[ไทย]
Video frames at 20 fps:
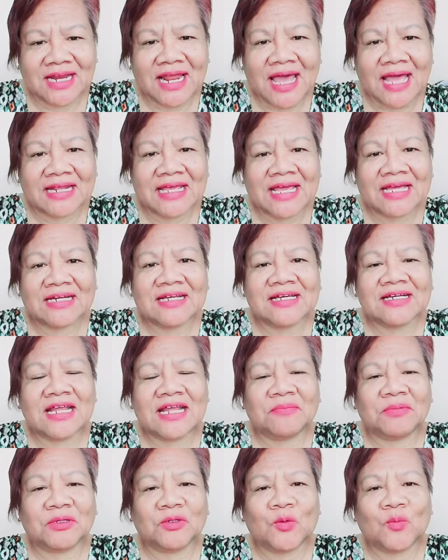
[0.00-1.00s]
ตลาดแห่งหนึ่งใน
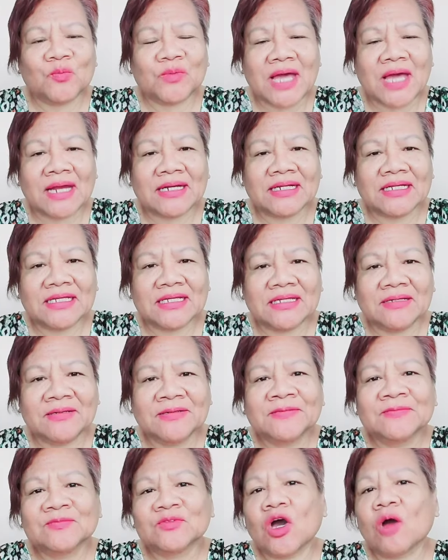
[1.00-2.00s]
ปทุมธานี
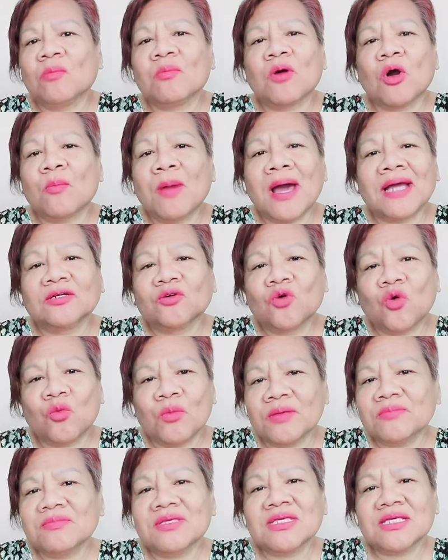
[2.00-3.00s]
ตอมอบ้านกู
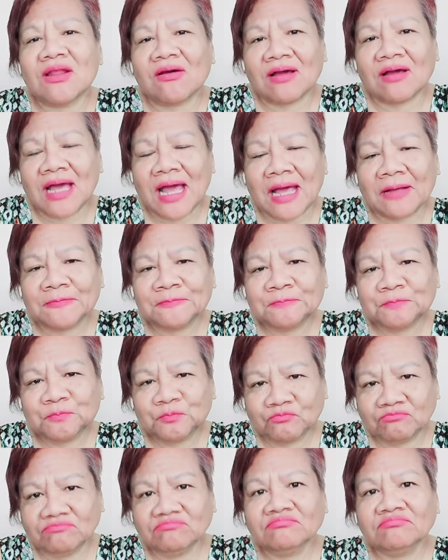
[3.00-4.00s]
ไม่มีหรอกค่ะ
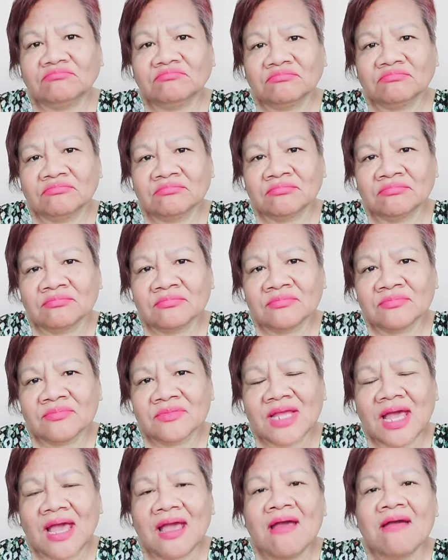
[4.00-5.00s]
อืม
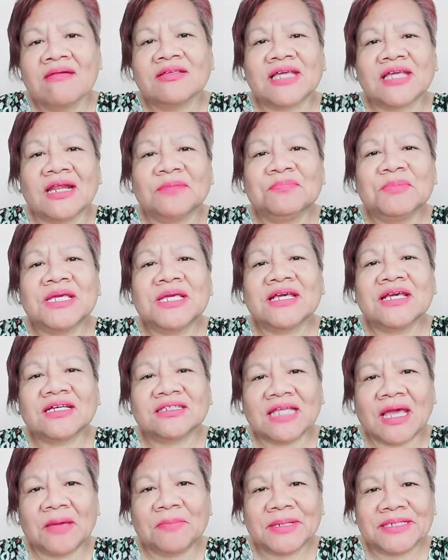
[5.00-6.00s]
นะจะมีก็
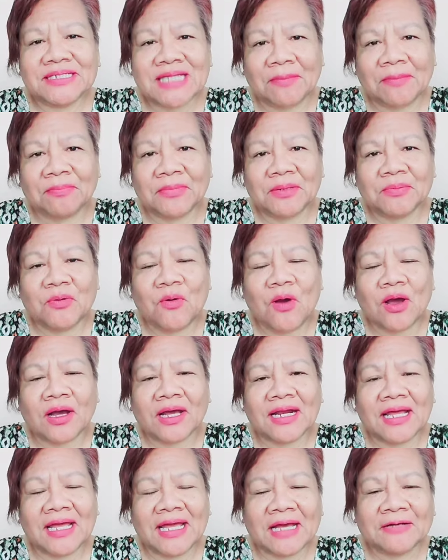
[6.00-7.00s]
แต่ไปจับไอ้พวก
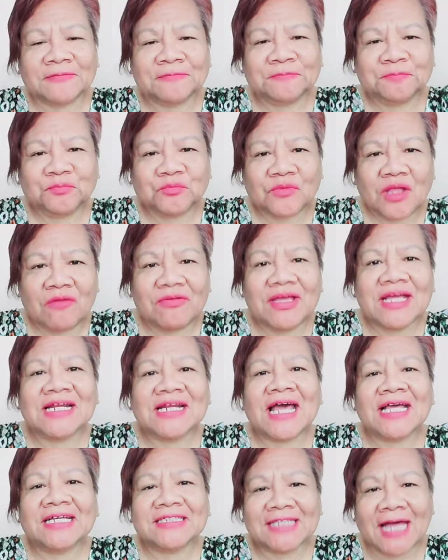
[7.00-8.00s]
อะไรอะวิ่ง
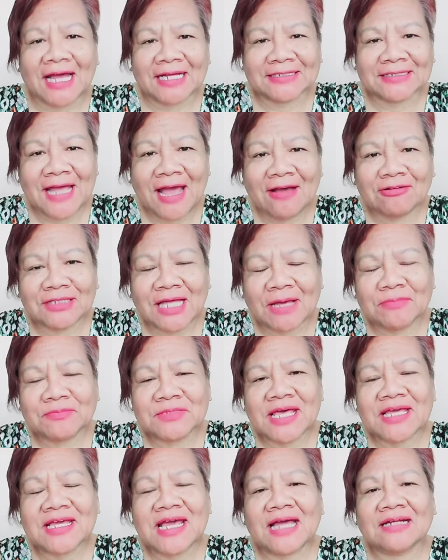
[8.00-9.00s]
ไล่ต่างด้าวตาม
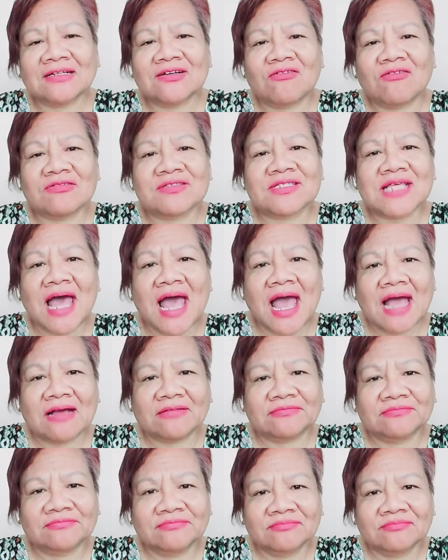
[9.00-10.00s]
ใช้งานก่อสร้าง
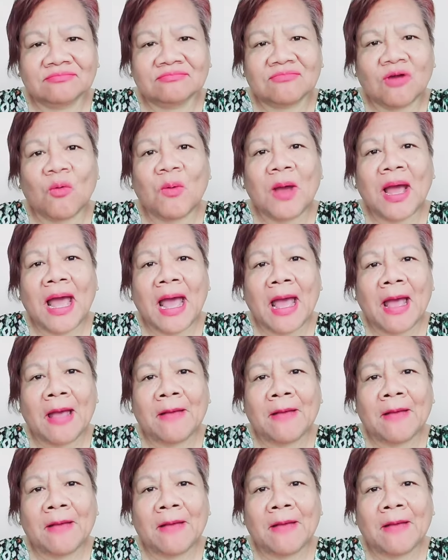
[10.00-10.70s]
เพราะว่า